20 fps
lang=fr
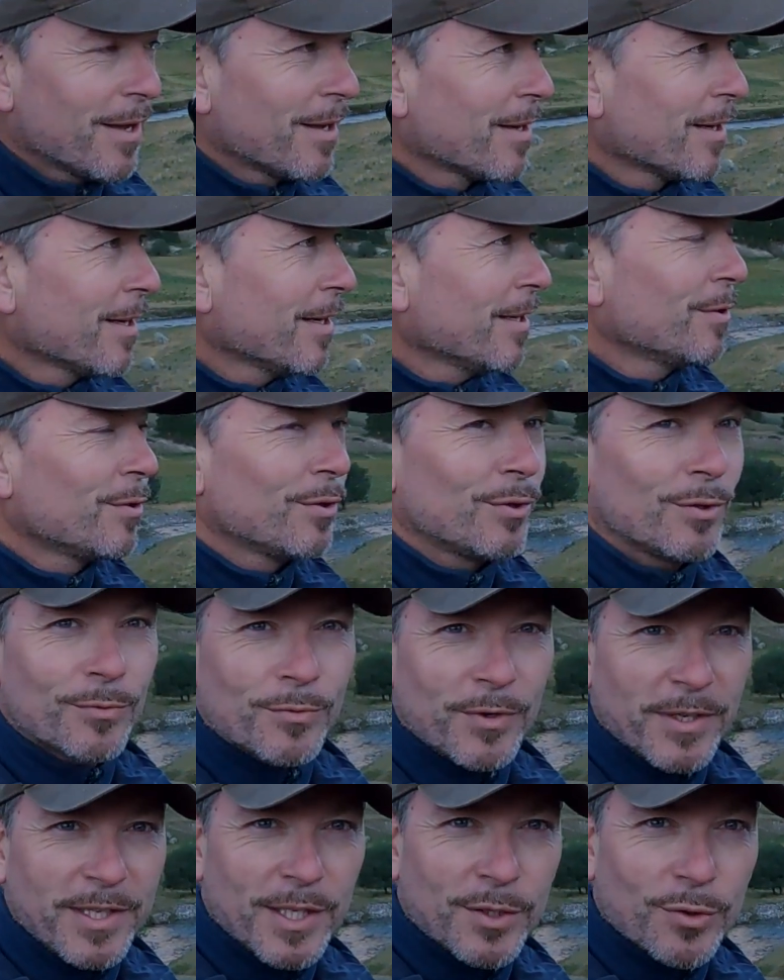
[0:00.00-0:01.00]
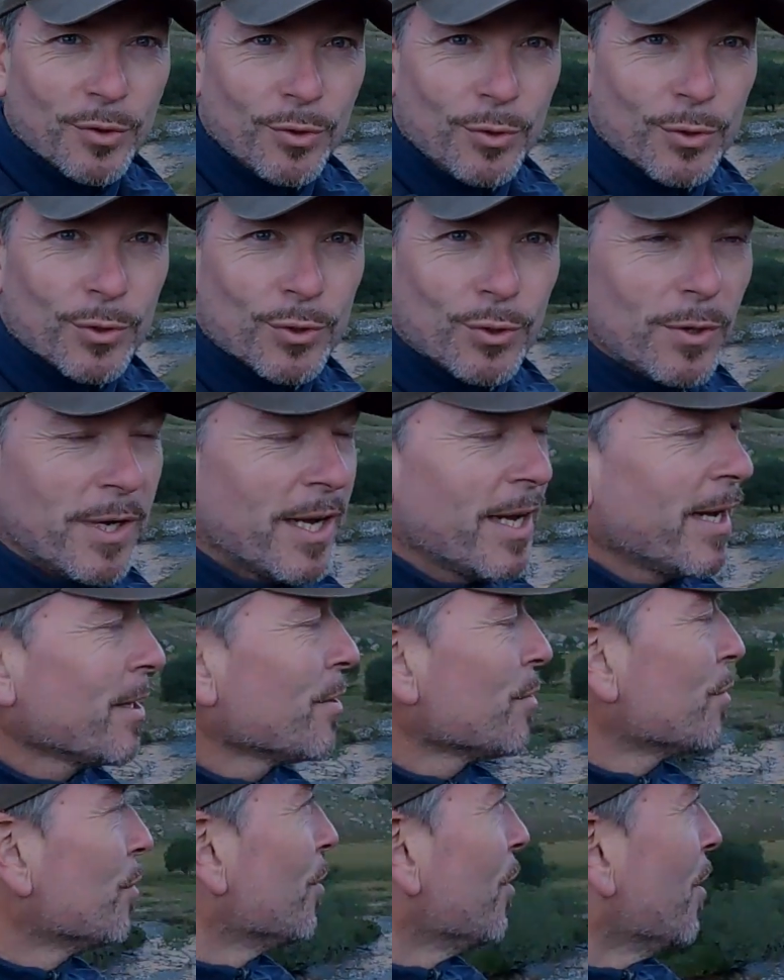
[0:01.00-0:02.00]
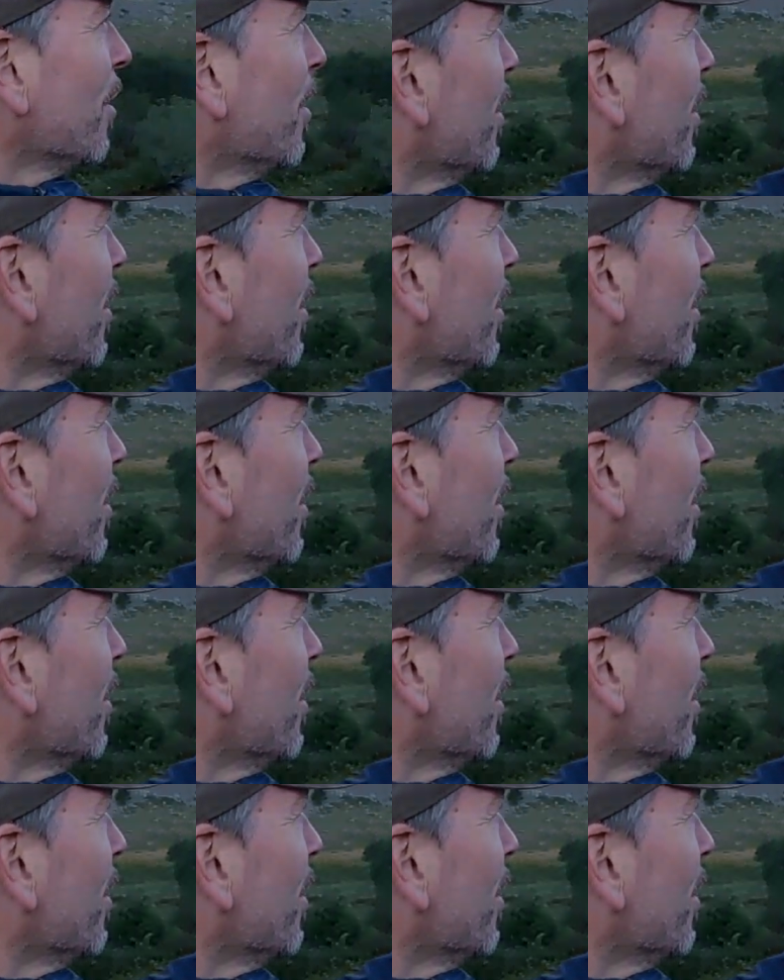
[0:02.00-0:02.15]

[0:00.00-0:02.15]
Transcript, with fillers: Hein, euh, vous voyez que le soleil euh,